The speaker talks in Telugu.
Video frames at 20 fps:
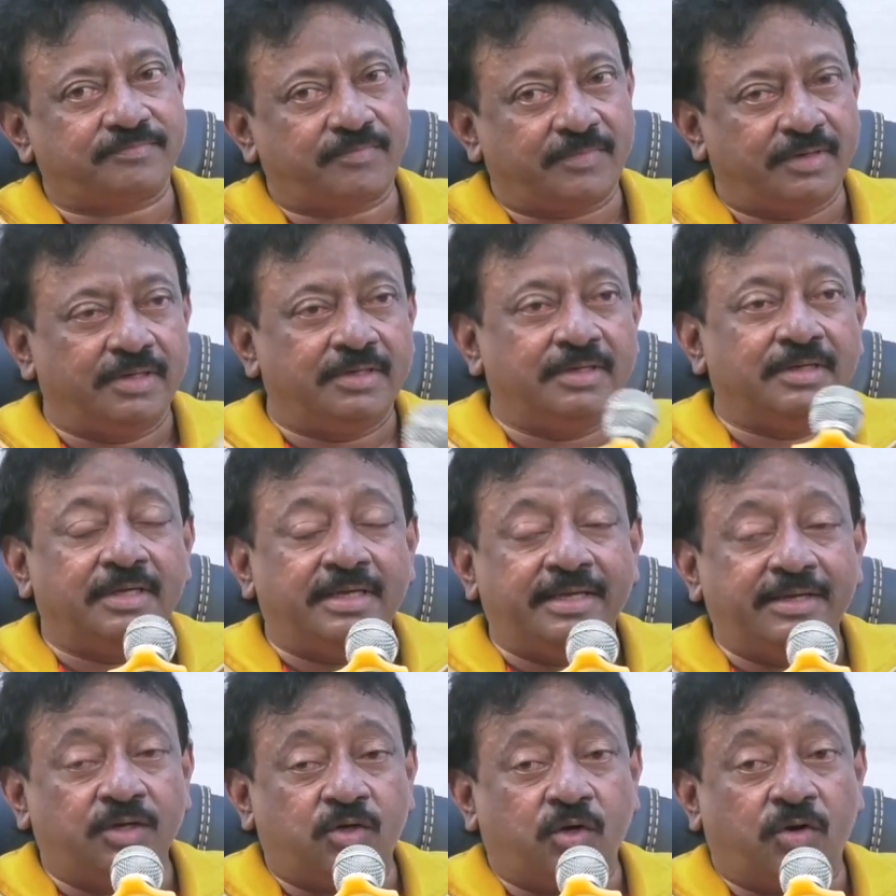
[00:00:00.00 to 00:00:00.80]
సో
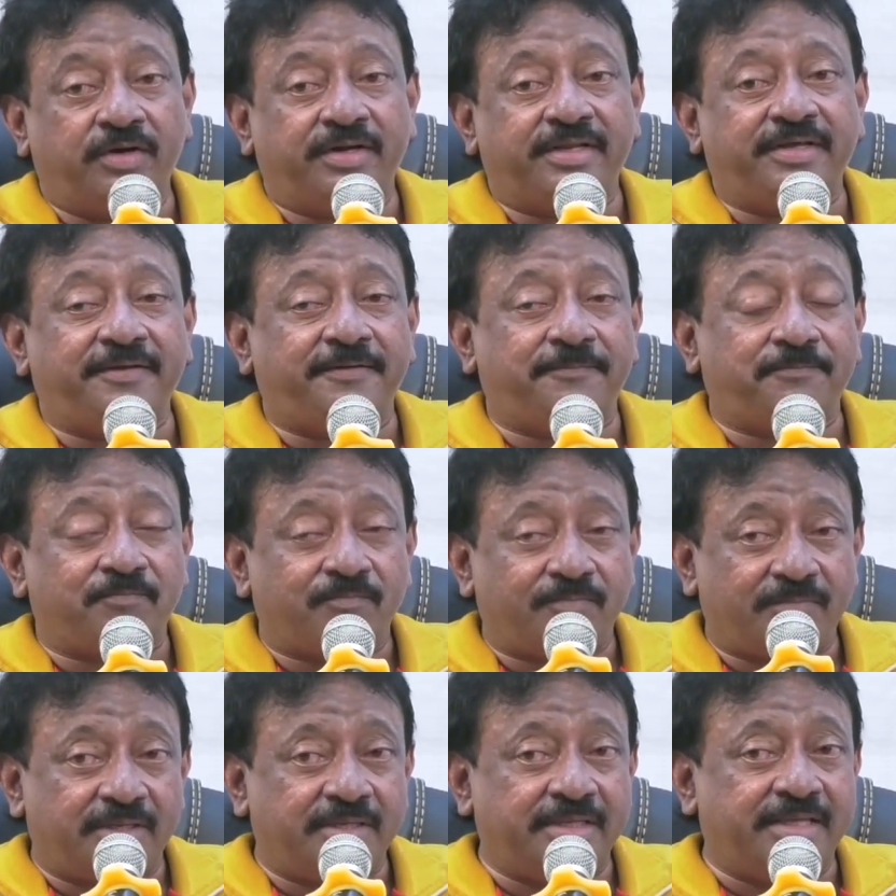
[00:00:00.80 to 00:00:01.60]
దట్ ఇంకోటి
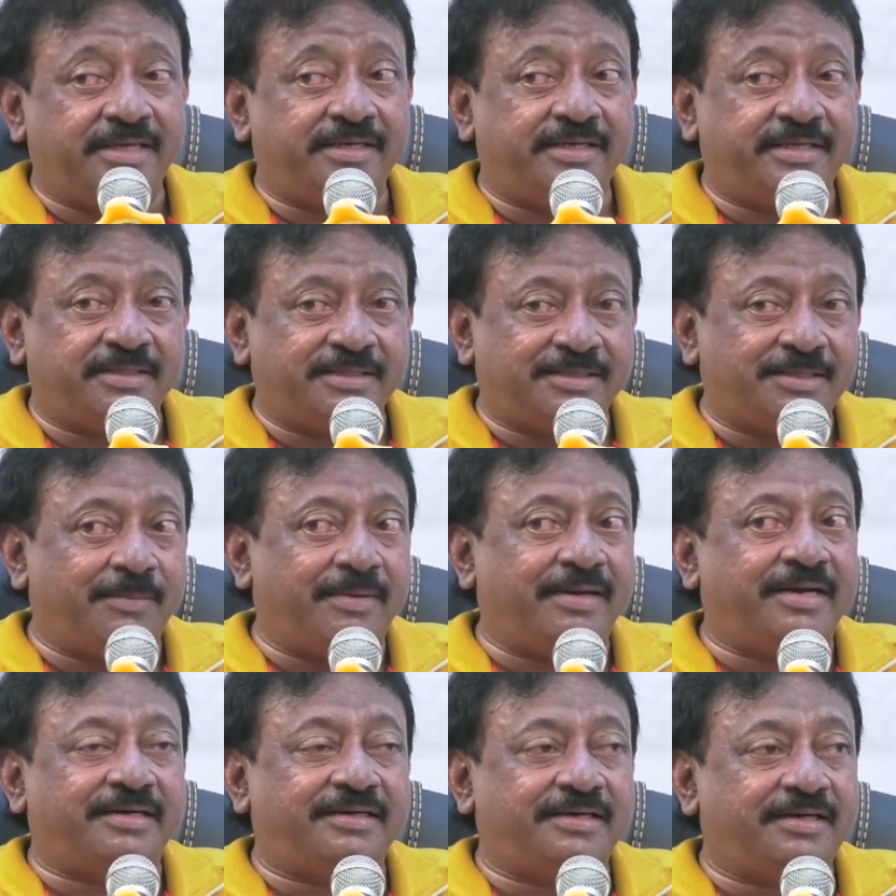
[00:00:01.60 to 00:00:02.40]
నేను
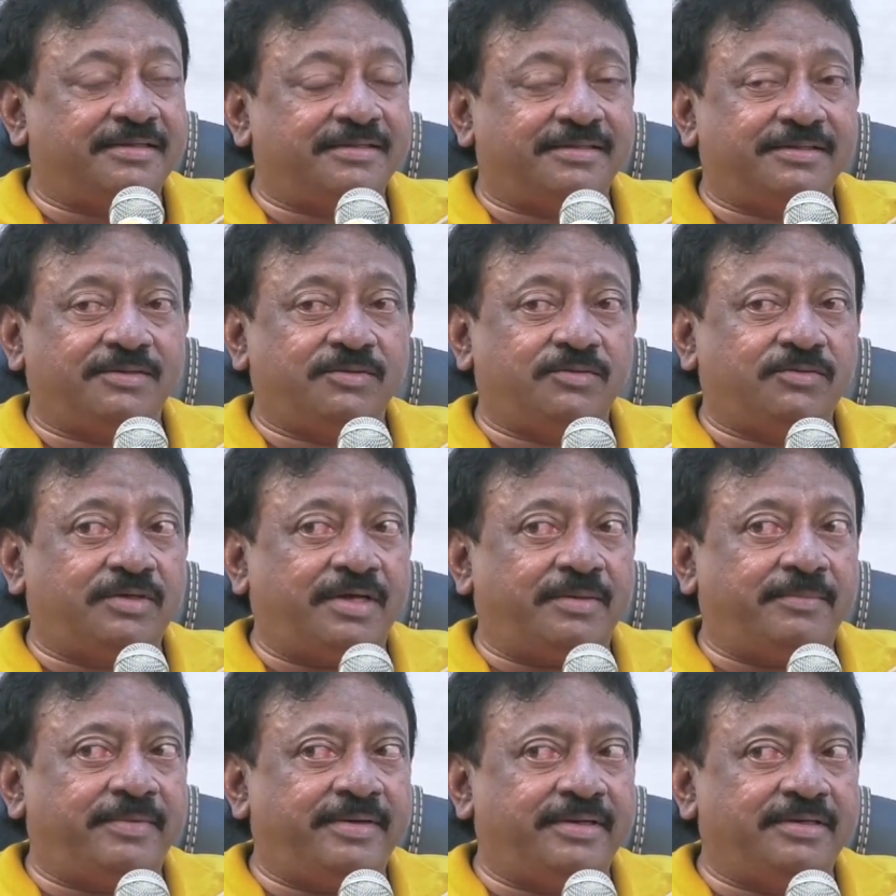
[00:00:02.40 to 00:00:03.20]
ఎంత మాట్లాడతాను
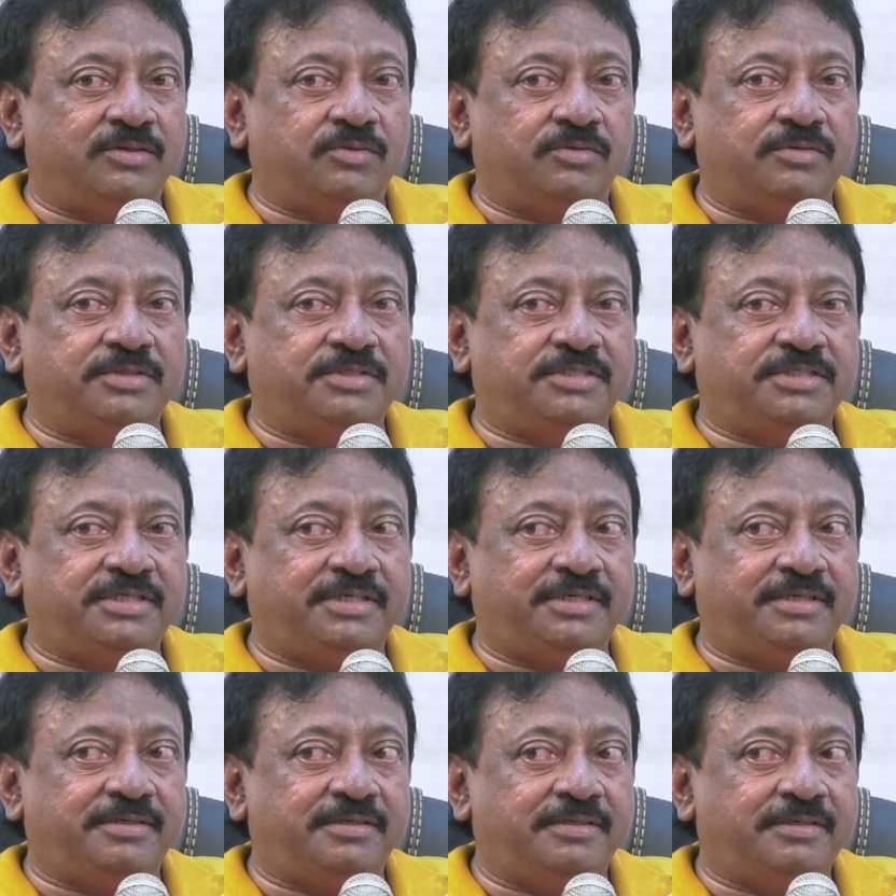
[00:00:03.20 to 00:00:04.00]
అమ్మాయిల
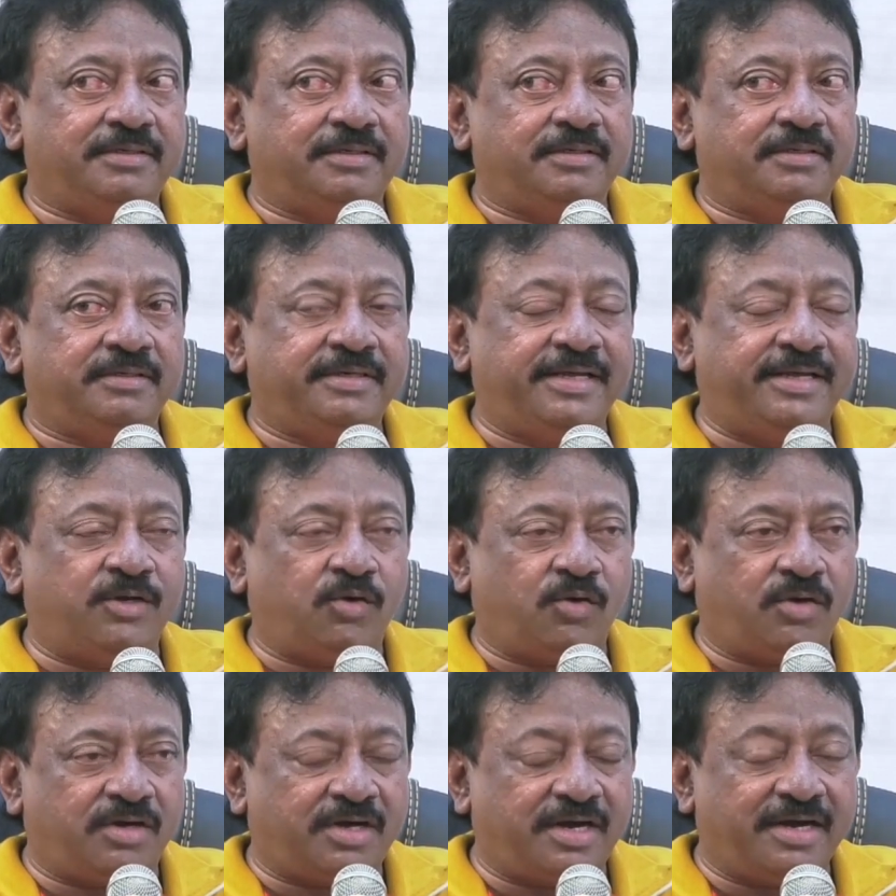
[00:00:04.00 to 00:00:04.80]
గురించి
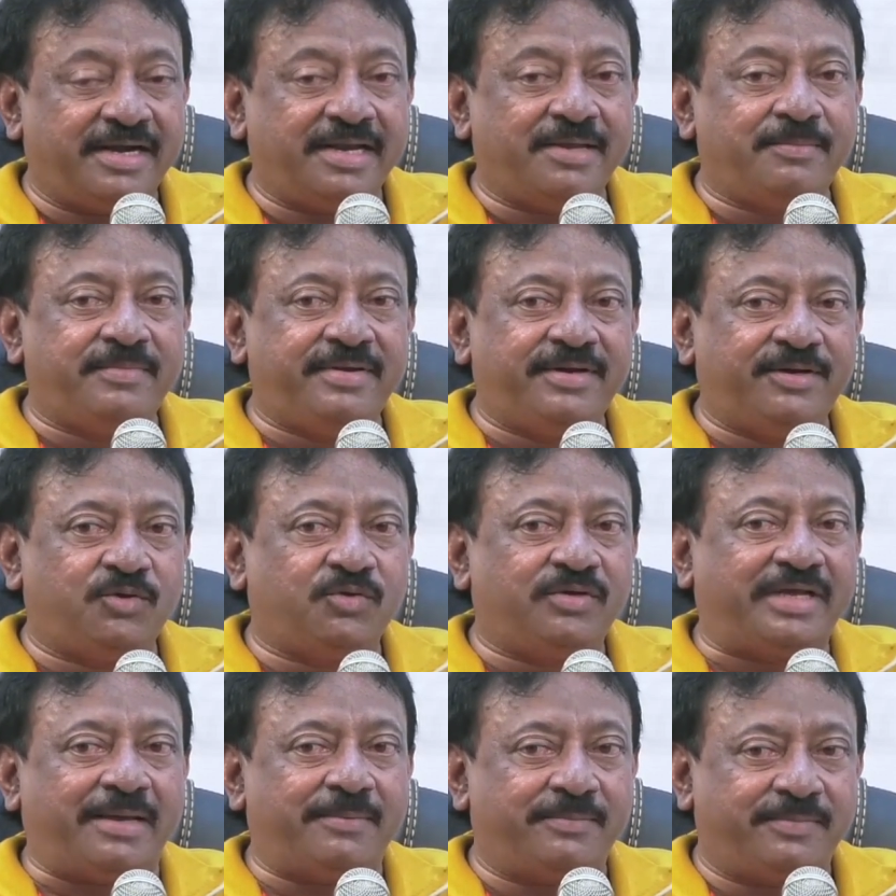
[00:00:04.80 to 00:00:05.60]
నేను ఒక్కనే
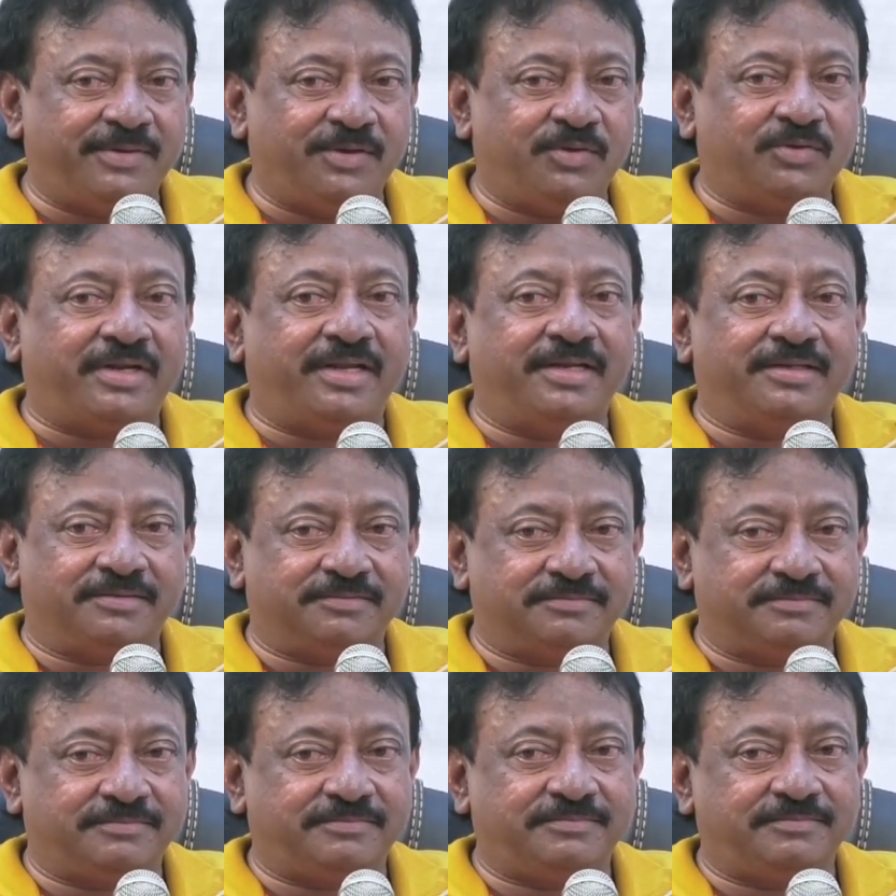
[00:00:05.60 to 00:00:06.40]
మీటూ క్యాంపెయిన్లకు రాలేదు